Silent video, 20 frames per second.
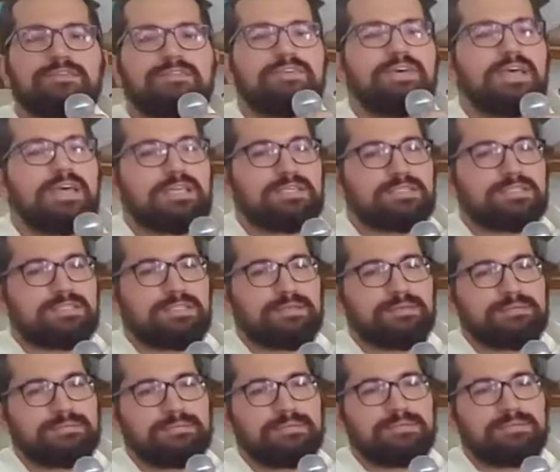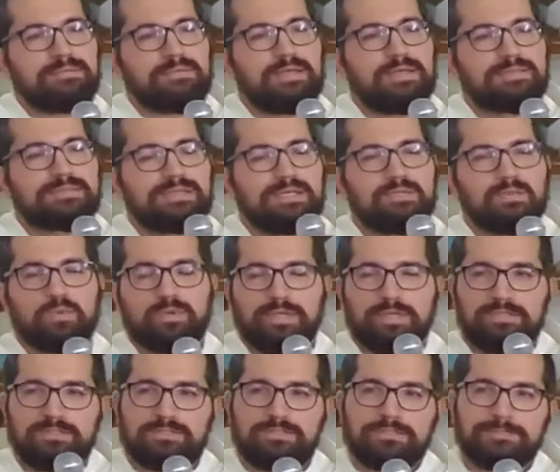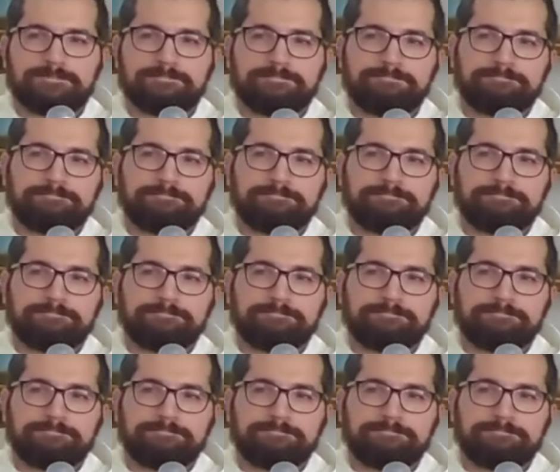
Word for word: festa essa noite.